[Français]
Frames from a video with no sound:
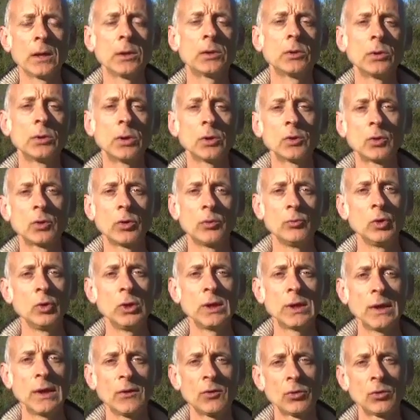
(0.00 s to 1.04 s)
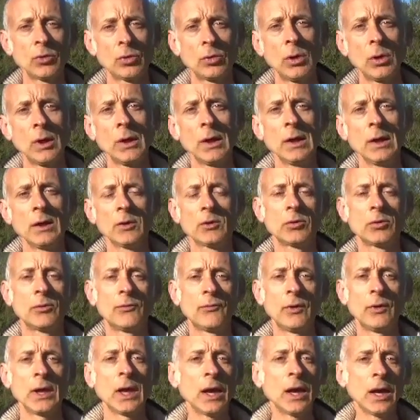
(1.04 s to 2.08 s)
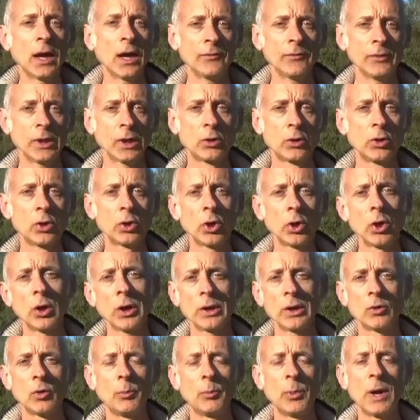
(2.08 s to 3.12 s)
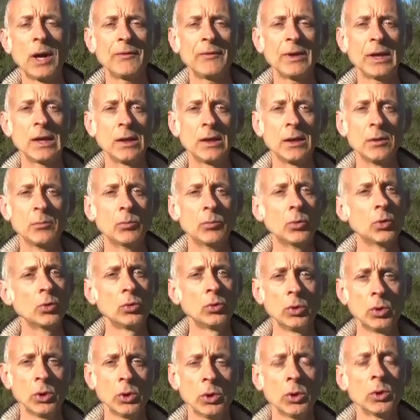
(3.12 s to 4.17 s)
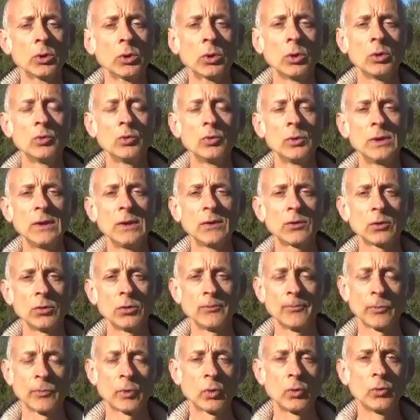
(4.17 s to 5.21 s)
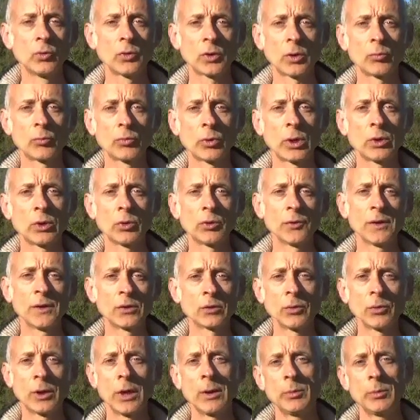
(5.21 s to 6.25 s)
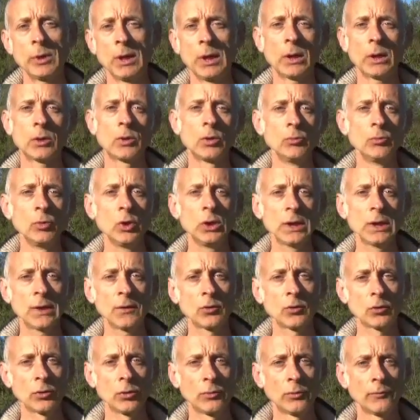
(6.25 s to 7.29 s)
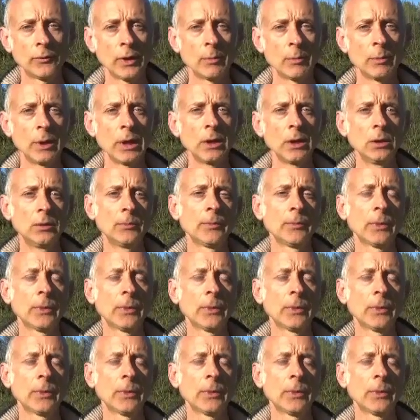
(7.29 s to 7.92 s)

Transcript: de notre communication se fait avec le corps et non pas avec les mots que nous disons, que nous employons. C'est ce qu'on appelle la communication non verbale.